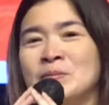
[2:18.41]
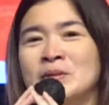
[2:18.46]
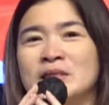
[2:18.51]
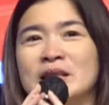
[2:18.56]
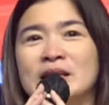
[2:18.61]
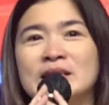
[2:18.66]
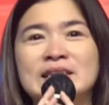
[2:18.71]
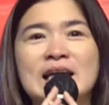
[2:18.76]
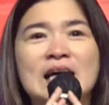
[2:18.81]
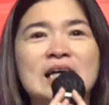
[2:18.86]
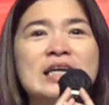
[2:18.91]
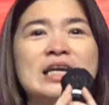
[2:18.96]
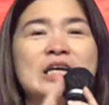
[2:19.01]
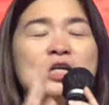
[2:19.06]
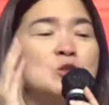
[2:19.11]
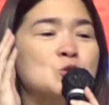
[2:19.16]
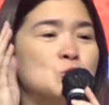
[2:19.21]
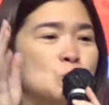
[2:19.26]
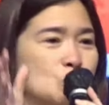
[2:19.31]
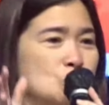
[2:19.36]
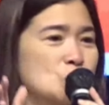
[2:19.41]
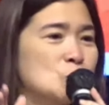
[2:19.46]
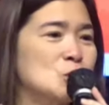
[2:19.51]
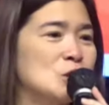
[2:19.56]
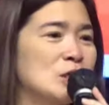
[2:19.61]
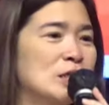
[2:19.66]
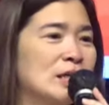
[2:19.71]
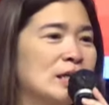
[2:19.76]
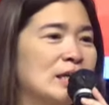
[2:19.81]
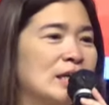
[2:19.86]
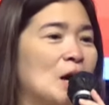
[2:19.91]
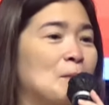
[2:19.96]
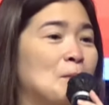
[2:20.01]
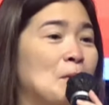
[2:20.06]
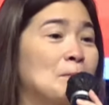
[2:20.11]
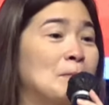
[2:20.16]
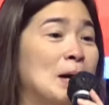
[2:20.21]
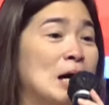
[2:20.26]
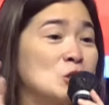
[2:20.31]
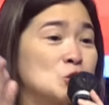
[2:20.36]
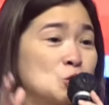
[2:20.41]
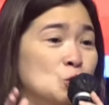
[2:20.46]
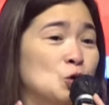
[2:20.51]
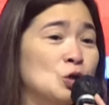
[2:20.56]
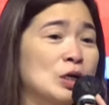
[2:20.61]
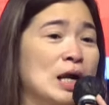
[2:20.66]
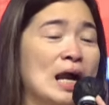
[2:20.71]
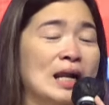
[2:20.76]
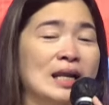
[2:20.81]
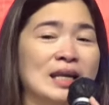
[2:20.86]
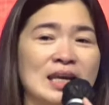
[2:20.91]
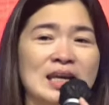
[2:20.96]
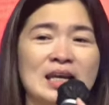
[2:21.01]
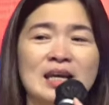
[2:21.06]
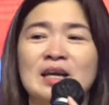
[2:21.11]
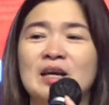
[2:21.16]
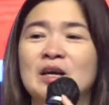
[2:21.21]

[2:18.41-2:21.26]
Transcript: Tentang Yesus yang membasuh kaki